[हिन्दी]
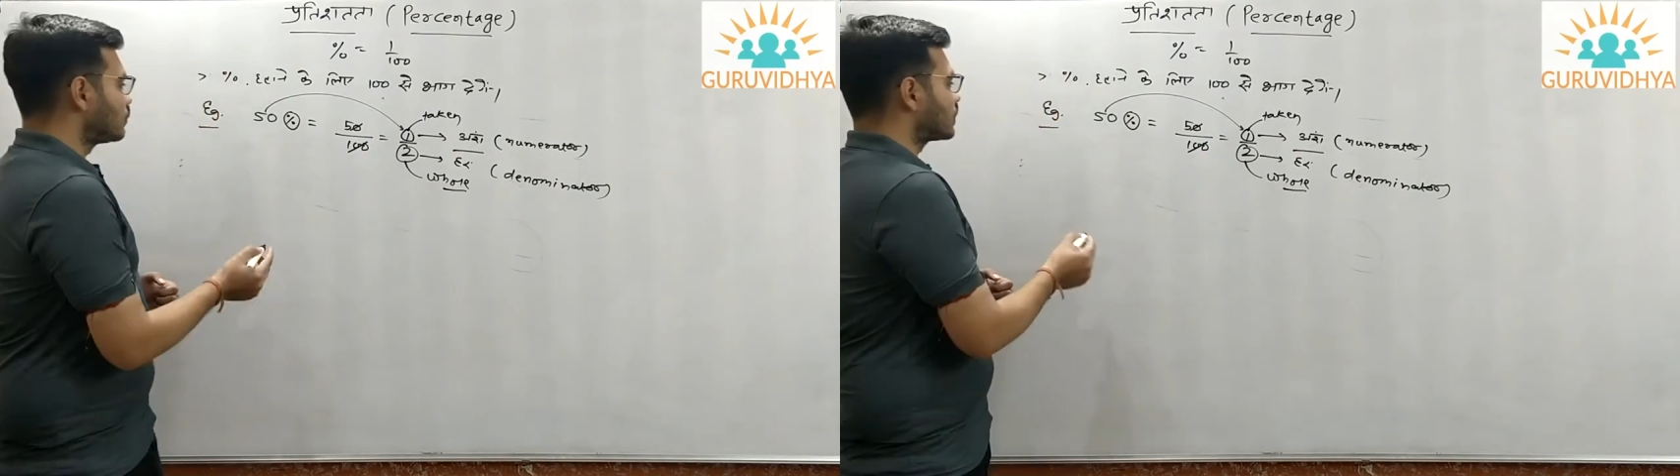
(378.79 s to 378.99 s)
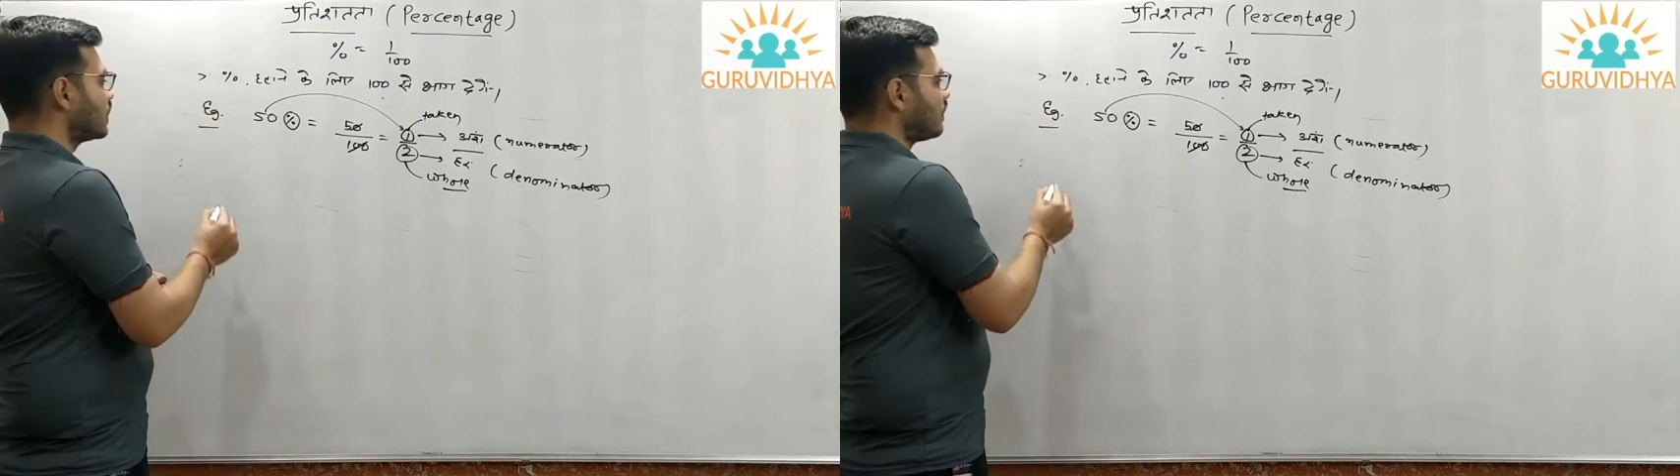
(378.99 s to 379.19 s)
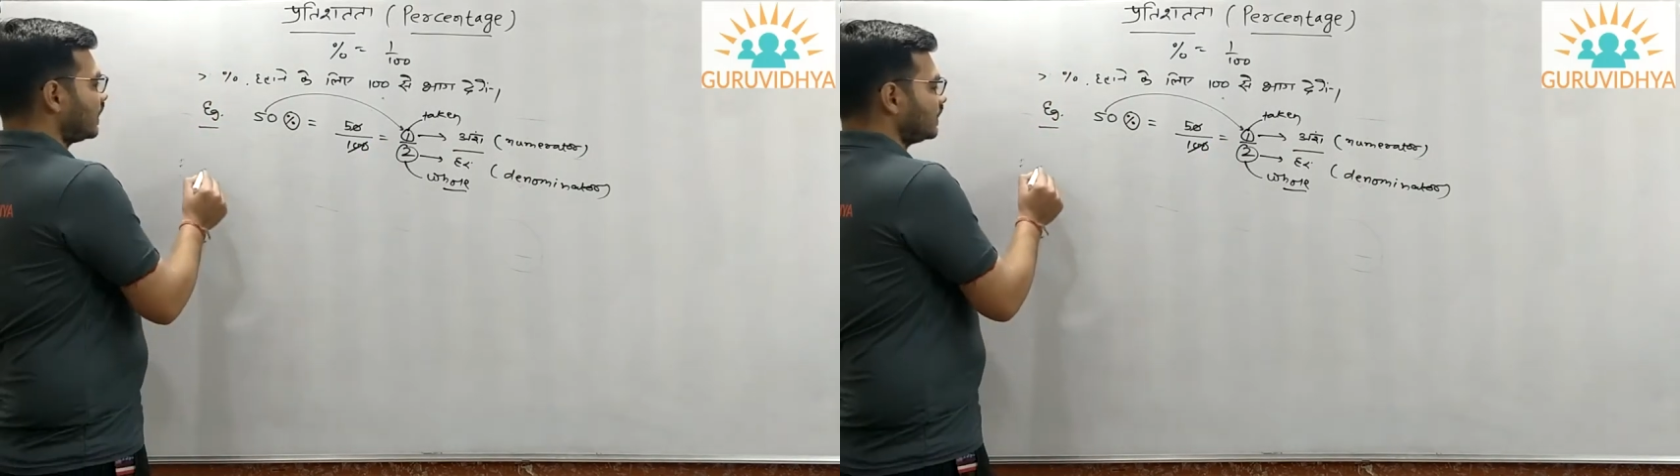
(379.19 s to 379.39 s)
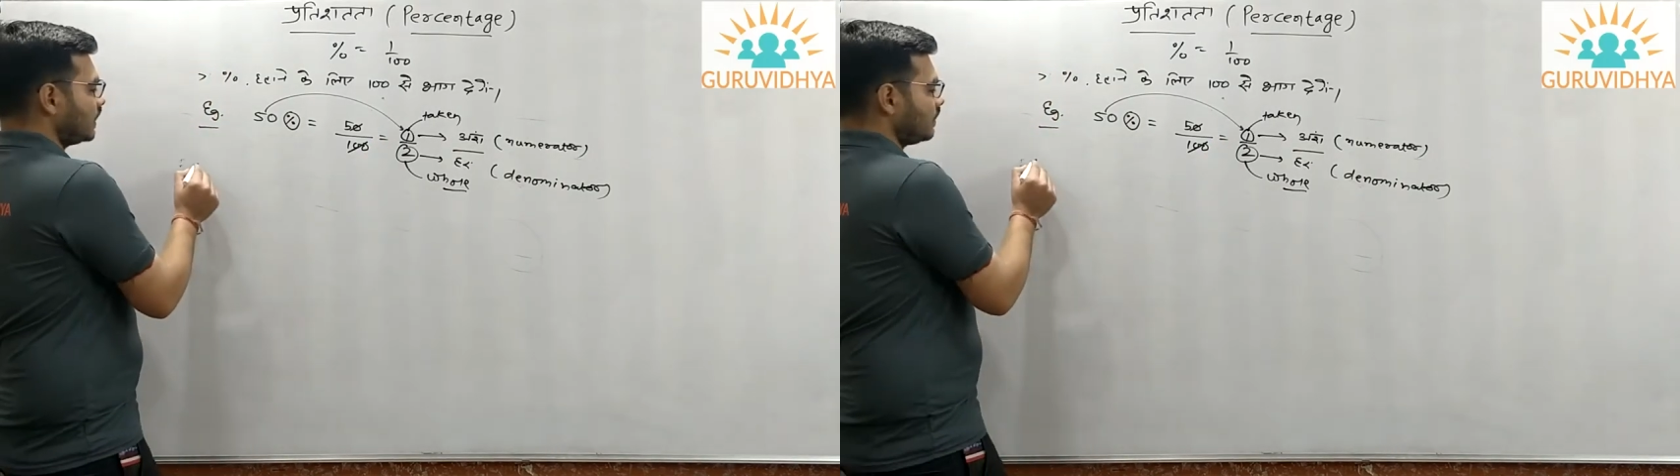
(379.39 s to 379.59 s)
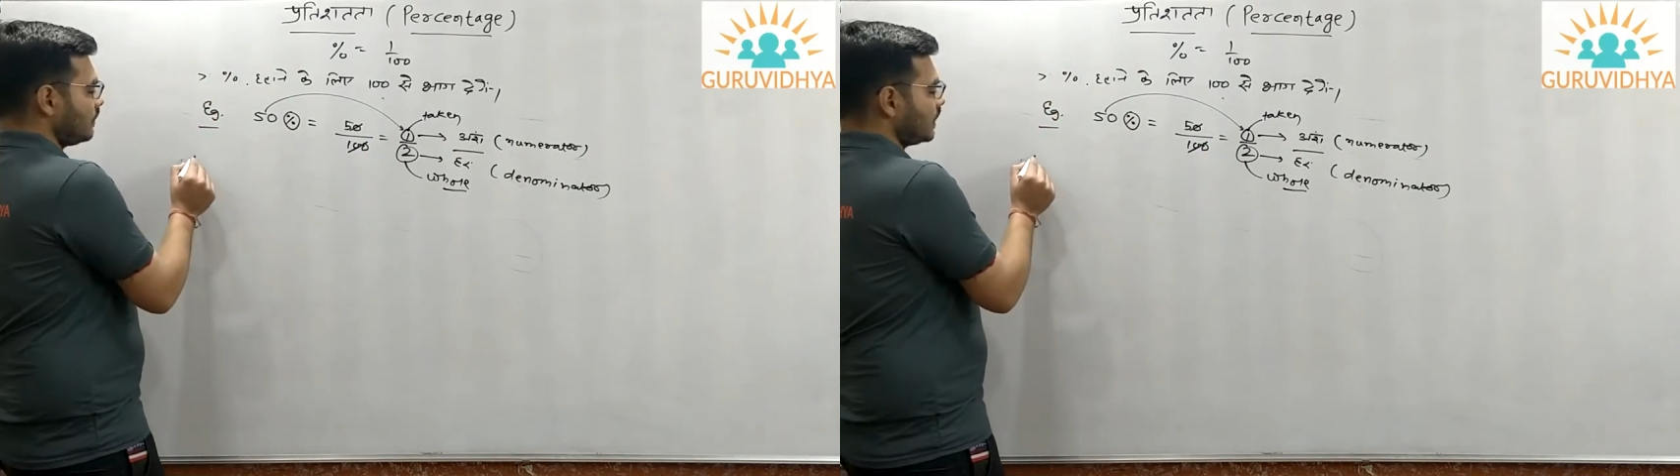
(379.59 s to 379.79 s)
उसके बाद
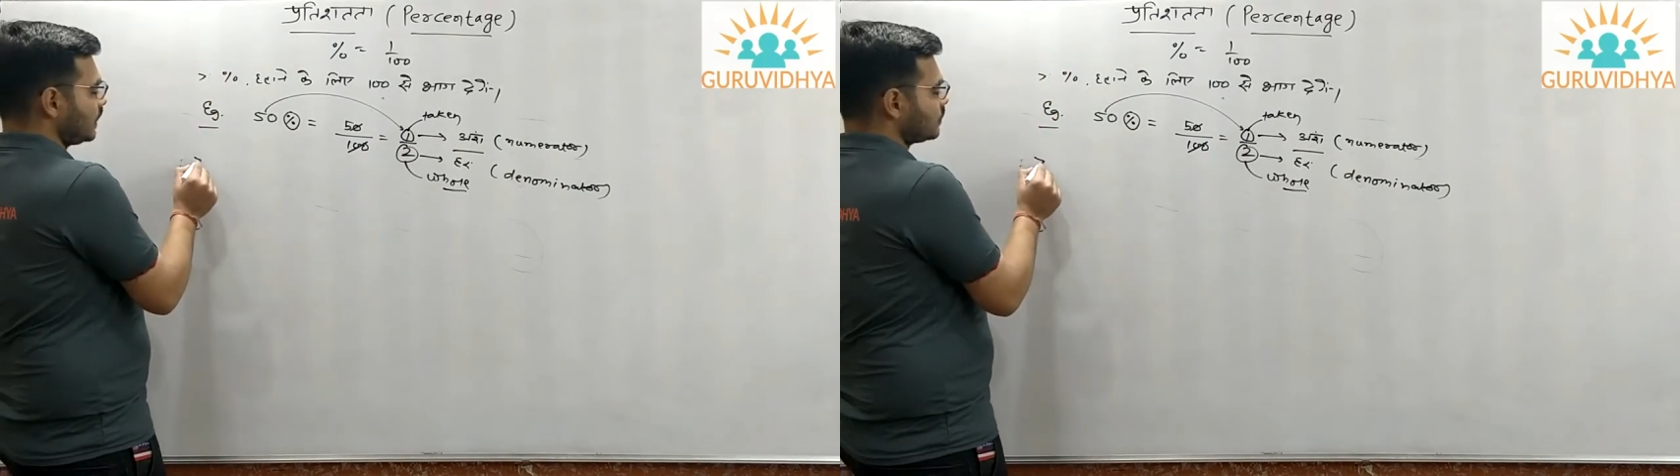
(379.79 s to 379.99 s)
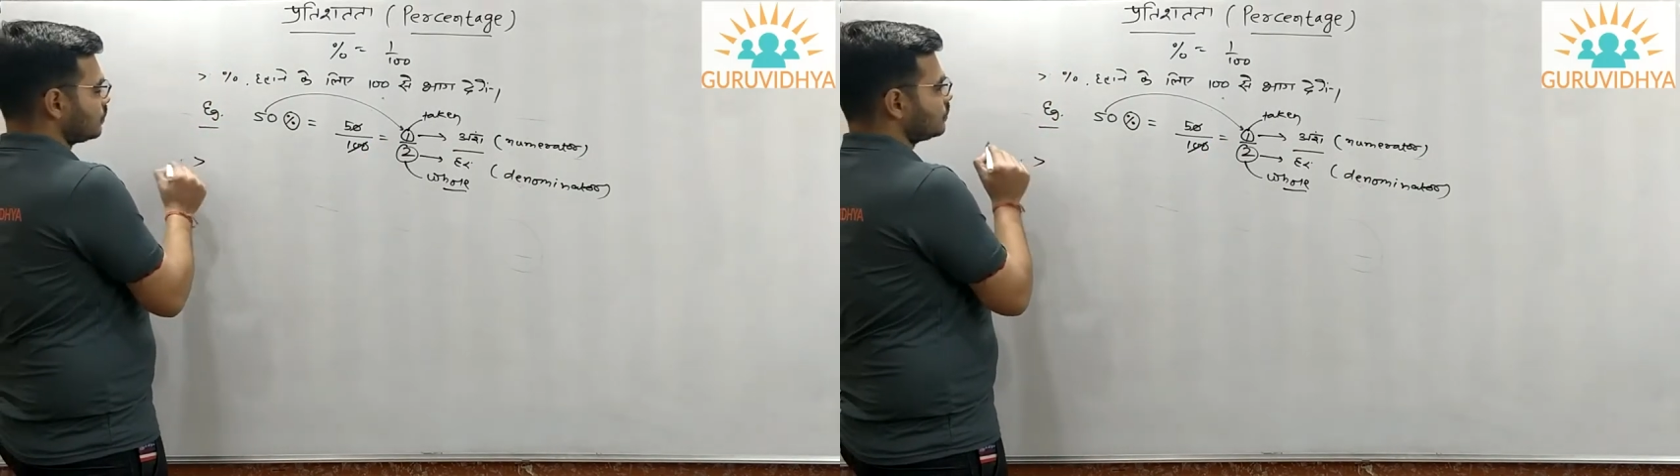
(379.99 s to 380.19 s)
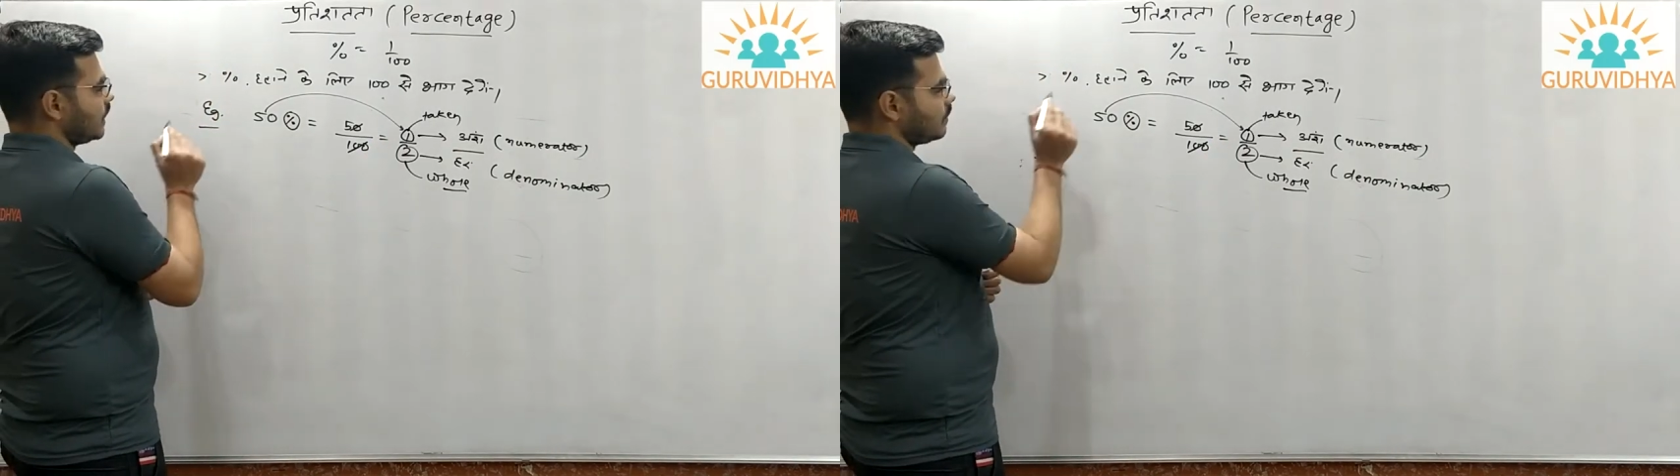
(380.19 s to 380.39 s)
अगर मैं नेक्स्ट क्वेश्चन